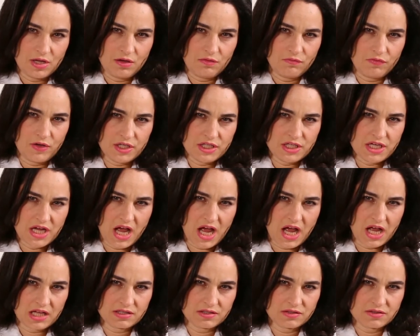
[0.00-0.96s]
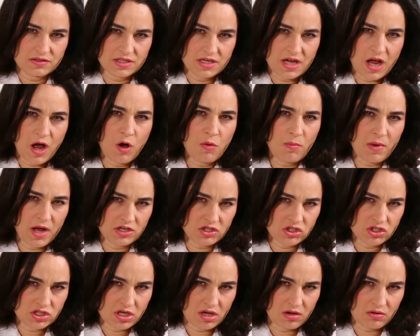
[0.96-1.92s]
wenn Ihr Arzt Sie kaum
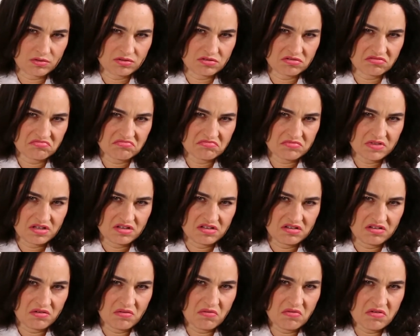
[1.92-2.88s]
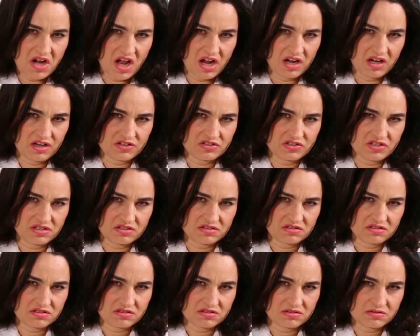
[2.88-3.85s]
anschaut,
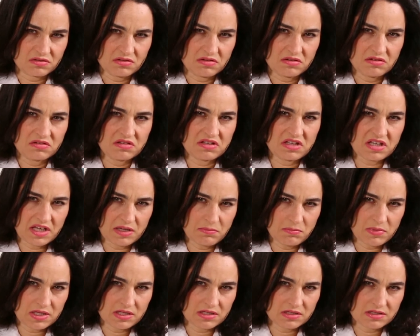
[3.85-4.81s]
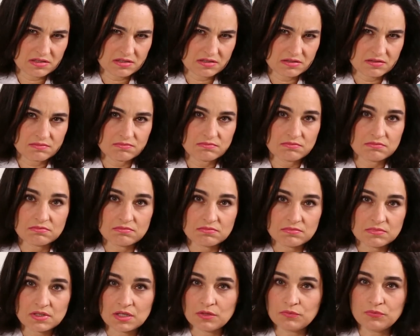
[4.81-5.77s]
unengagiert ist, grimmig ist,
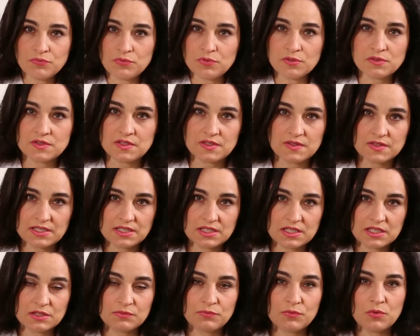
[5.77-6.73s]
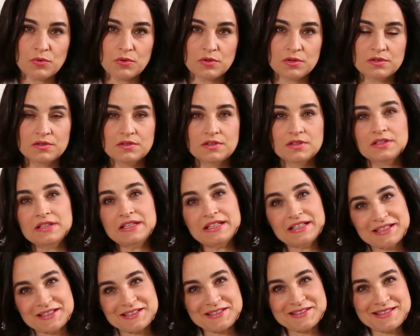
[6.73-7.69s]
dann fühlen Sie sich nicht wohl,
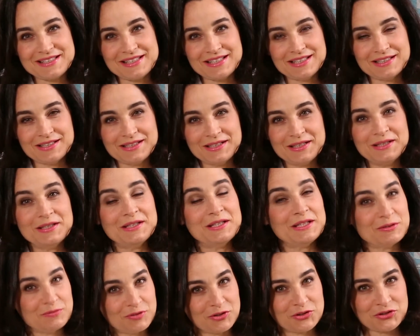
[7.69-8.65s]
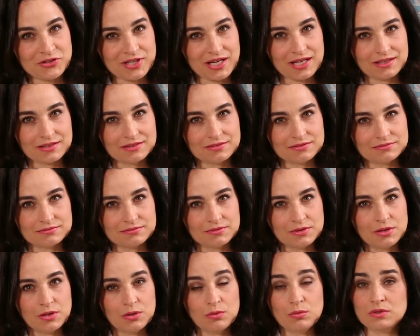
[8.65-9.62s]
nicht gesehen, nicht verstanden.
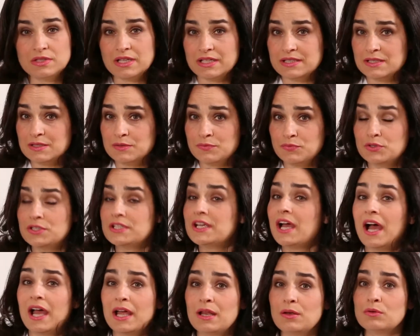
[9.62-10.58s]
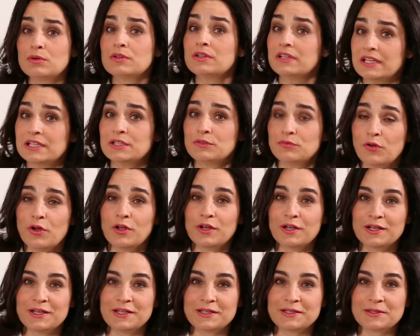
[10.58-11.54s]
Und das ist für die Heilung nicht
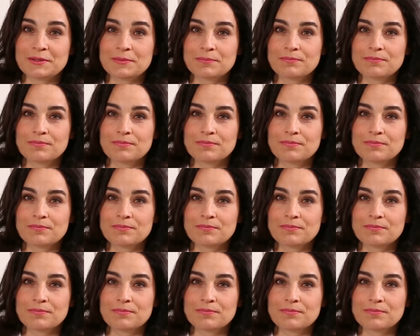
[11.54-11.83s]
förderlich.